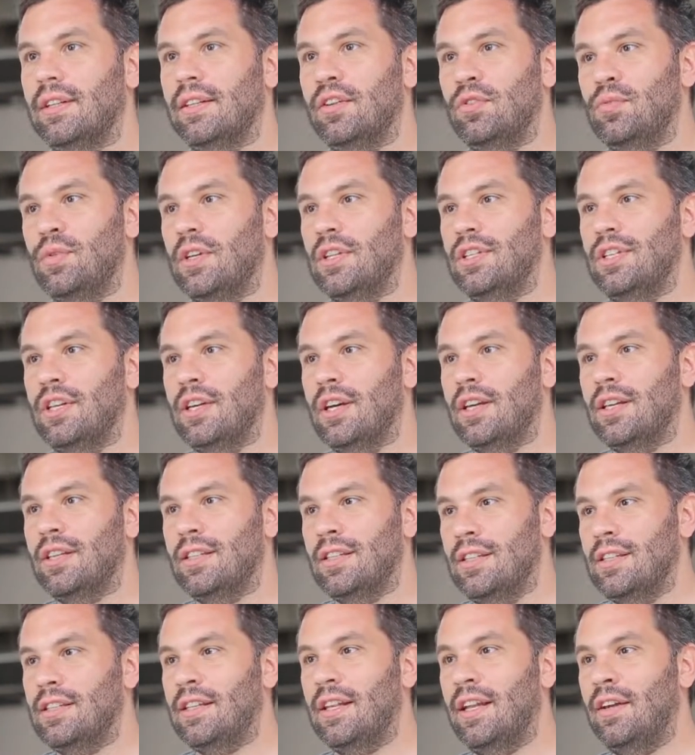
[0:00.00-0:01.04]
Me diga é que
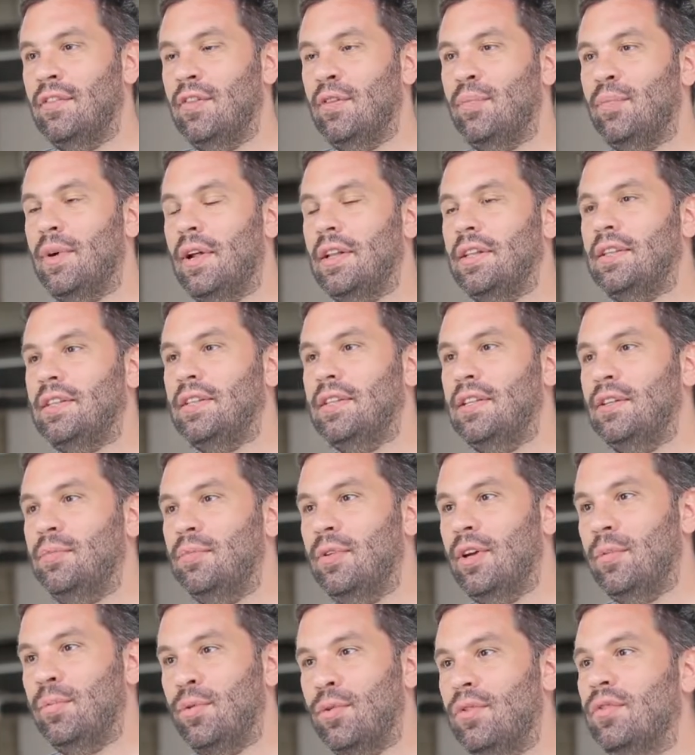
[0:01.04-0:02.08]
se inscreva, participe
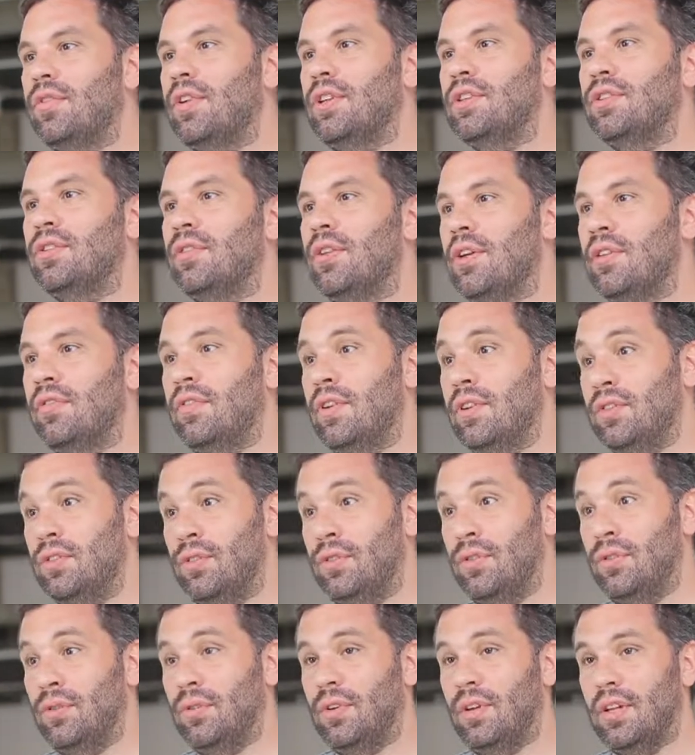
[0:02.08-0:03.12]
e aproveite toda a
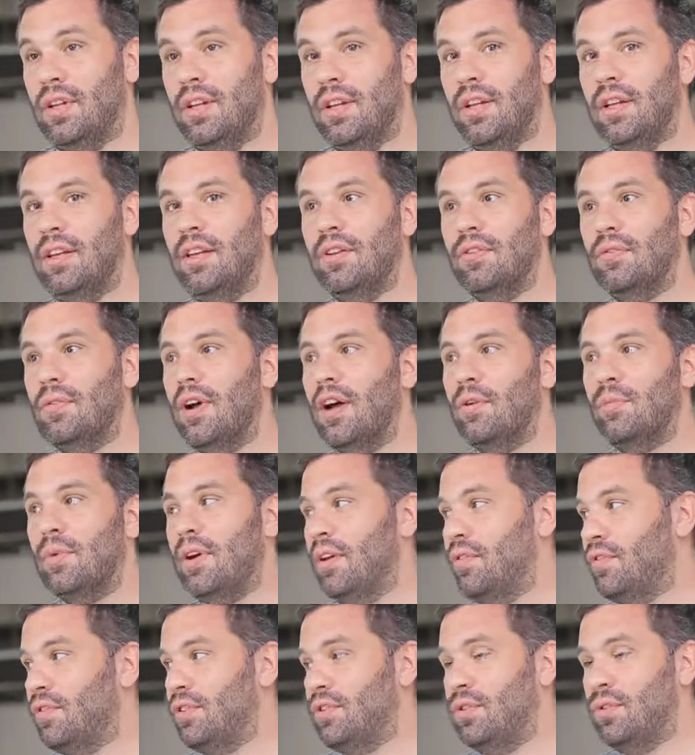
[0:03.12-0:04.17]
infraestrutura que não é uma
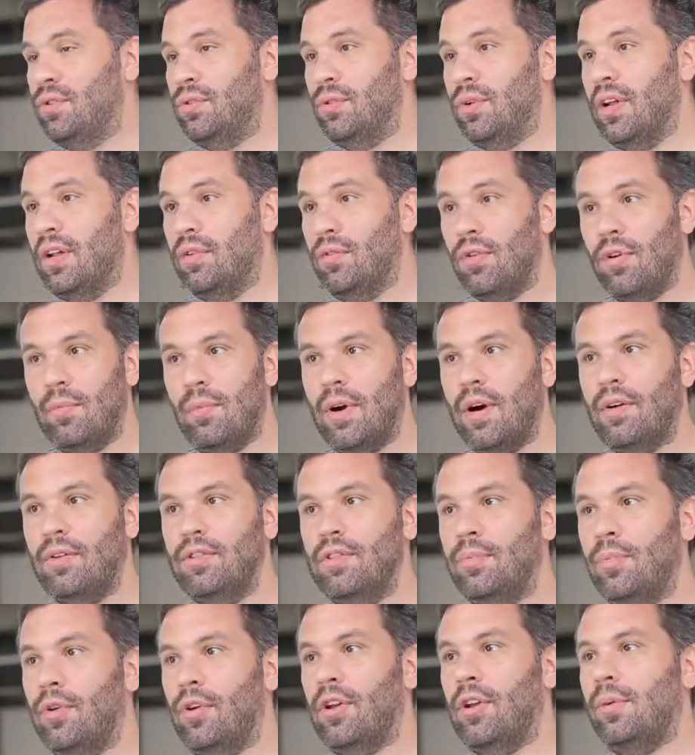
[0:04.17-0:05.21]
infraestrutura normal de
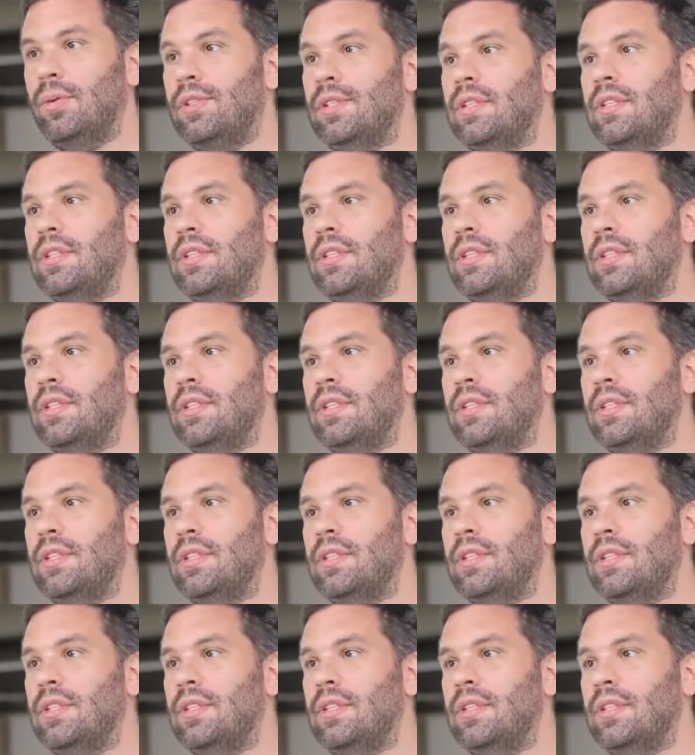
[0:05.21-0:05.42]
programas de